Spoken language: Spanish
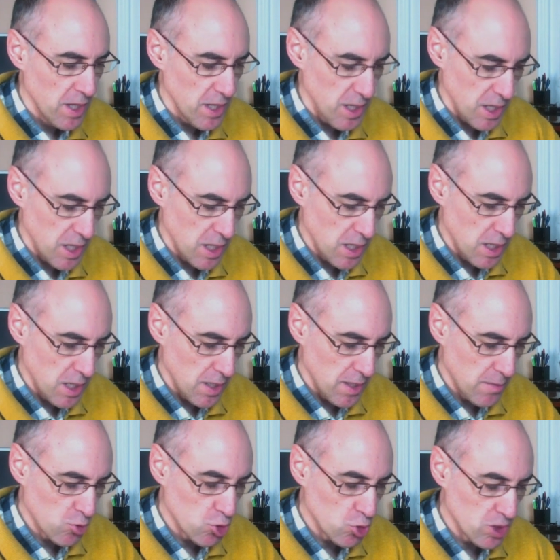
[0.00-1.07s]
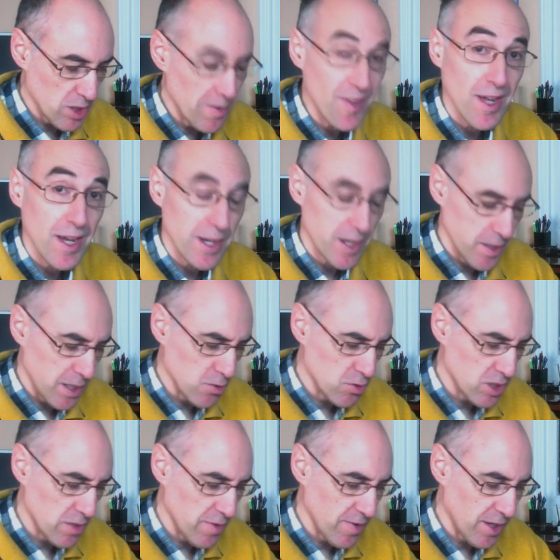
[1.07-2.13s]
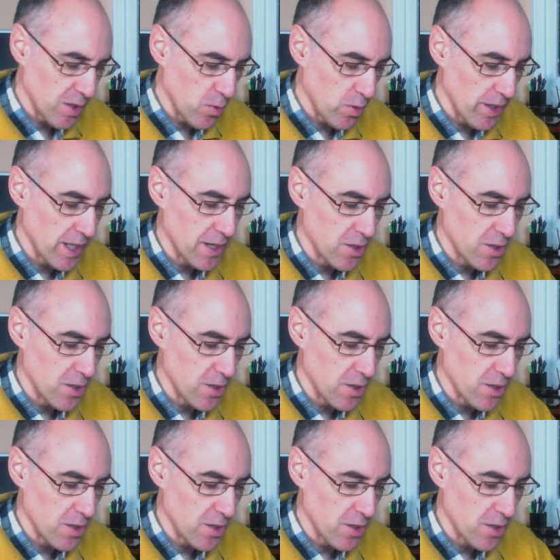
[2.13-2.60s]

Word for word: y le damos otra vez, hay que darle otra vez a guardar.